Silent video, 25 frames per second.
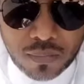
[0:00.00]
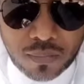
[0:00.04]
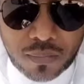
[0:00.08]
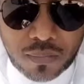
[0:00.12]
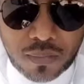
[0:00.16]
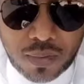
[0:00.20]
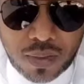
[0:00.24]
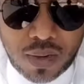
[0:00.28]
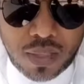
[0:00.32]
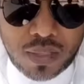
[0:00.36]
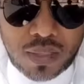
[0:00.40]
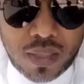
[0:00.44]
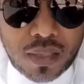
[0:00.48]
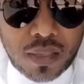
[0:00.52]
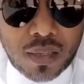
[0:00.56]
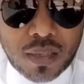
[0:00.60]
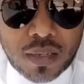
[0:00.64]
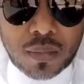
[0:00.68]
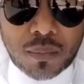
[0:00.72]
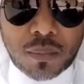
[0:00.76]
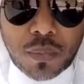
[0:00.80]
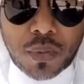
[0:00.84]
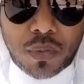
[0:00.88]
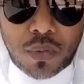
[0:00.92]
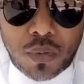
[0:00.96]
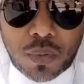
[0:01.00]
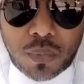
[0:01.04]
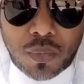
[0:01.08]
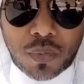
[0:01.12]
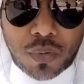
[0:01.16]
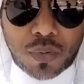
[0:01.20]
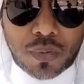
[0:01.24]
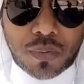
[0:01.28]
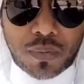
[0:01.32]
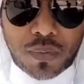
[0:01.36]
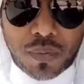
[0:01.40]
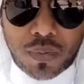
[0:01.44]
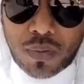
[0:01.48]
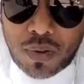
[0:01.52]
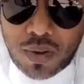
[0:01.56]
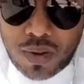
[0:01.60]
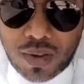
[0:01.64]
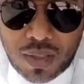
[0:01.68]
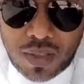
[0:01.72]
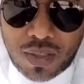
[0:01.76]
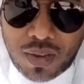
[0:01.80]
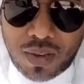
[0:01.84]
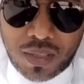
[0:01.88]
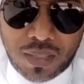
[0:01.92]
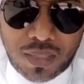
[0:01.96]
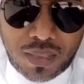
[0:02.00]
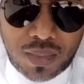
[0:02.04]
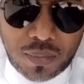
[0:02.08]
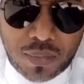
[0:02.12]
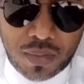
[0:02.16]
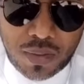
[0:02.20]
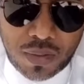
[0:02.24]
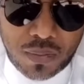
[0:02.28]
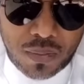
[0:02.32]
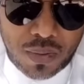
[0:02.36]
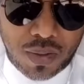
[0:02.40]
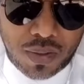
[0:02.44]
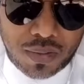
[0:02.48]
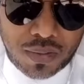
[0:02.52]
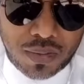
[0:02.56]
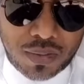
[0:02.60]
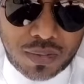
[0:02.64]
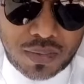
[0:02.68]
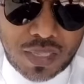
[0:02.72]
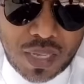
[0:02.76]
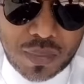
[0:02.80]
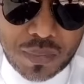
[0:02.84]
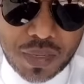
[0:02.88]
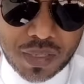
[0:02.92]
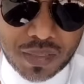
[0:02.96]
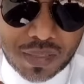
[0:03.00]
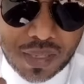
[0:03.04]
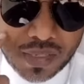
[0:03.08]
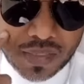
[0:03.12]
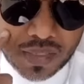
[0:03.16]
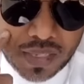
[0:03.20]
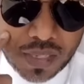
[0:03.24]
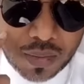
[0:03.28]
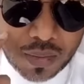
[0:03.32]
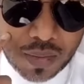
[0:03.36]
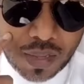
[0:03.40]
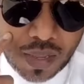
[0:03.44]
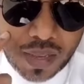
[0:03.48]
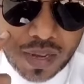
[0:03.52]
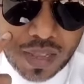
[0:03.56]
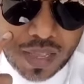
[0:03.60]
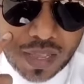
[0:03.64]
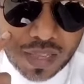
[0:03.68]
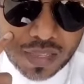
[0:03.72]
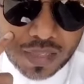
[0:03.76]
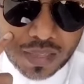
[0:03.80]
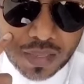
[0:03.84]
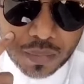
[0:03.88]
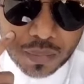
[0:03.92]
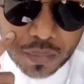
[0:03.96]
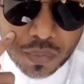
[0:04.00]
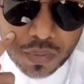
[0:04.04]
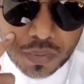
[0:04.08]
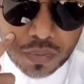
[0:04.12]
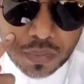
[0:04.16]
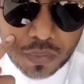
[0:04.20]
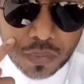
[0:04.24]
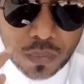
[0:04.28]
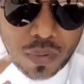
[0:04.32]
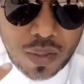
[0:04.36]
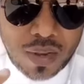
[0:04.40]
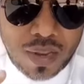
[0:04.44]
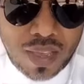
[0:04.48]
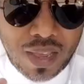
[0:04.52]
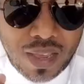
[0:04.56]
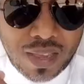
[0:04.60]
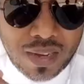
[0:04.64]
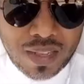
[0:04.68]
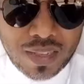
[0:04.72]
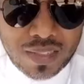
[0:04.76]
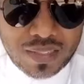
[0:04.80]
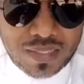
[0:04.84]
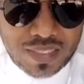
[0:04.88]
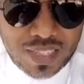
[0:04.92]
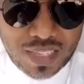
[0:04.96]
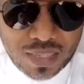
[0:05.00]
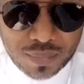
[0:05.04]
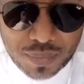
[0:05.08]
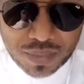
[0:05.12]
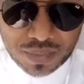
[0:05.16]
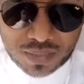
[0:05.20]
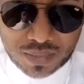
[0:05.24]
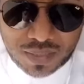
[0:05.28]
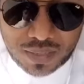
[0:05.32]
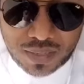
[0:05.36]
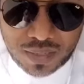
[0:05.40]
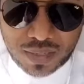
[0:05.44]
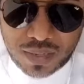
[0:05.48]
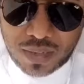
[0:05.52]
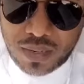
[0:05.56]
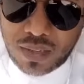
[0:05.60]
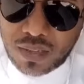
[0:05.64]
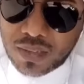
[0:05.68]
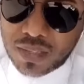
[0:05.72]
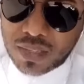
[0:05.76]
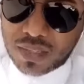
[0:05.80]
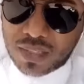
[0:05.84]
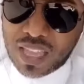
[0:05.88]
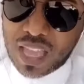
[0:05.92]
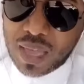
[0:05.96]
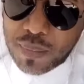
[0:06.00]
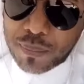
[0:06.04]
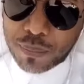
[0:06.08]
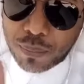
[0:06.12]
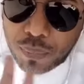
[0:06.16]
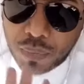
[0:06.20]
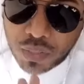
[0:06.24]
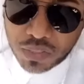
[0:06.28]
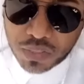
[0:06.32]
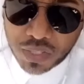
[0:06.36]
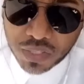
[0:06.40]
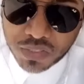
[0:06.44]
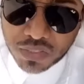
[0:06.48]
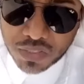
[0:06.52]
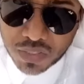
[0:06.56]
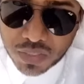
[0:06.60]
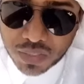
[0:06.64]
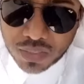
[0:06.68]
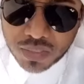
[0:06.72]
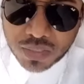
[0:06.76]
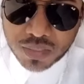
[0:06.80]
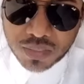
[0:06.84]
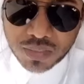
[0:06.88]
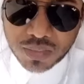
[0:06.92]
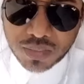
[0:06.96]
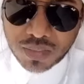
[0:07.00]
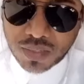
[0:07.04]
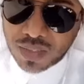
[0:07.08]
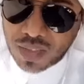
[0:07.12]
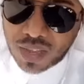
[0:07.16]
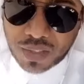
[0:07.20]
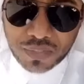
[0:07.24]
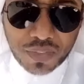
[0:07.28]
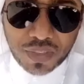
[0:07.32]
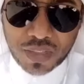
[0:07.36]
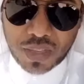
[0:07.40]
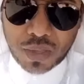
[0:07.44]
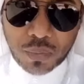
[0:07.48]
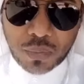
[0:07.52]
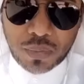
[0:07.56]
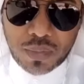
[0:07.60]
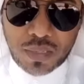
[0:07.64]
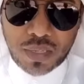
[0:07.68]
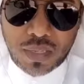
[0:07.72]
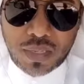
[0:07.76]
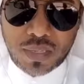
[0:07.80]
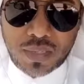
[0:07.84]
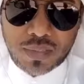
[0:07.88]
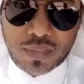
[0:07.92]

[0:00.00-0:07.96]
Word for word: فلا تقهر أمك وأبوك فوالله العظيم يا إخوان دمعة تنزل على خد أمك ولا على شيبة لحية أب محتسر هذه قوية